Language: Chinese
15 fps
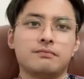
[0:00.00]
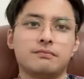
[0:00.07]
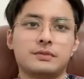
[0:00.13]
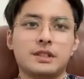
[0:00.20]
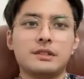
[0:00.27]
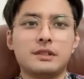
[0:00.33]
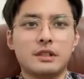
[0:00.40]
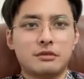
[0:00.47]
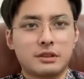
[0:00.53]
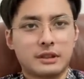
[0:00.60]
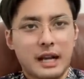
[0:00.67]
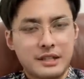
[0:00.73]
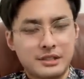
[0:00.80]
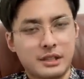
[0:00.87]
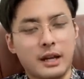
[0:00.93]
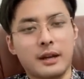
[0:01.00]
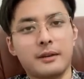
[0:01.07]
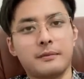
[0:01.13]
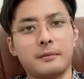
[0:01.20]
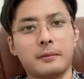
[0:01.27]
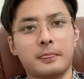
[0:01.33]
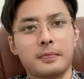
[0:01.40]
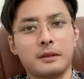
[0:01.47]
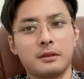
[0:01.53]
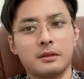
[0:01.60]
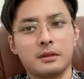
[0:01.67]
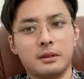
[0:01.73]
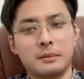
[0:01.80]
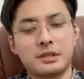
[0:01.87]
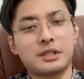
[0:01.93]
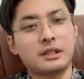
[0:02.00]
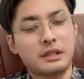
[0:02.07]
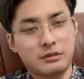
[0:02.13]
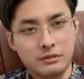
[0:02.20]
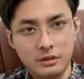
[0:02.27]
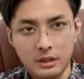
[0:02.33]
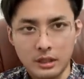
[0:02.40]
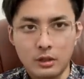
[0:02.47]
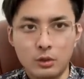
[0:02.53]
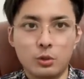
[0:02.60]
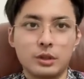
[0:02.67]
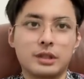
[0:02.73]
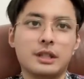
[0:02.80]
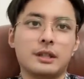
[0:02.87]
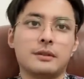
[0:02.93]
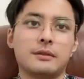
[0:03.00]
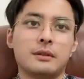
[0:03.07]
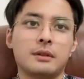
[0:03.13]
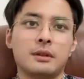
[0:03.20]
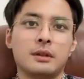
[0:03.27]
真正的去打击他？那么现在就是要给他落地。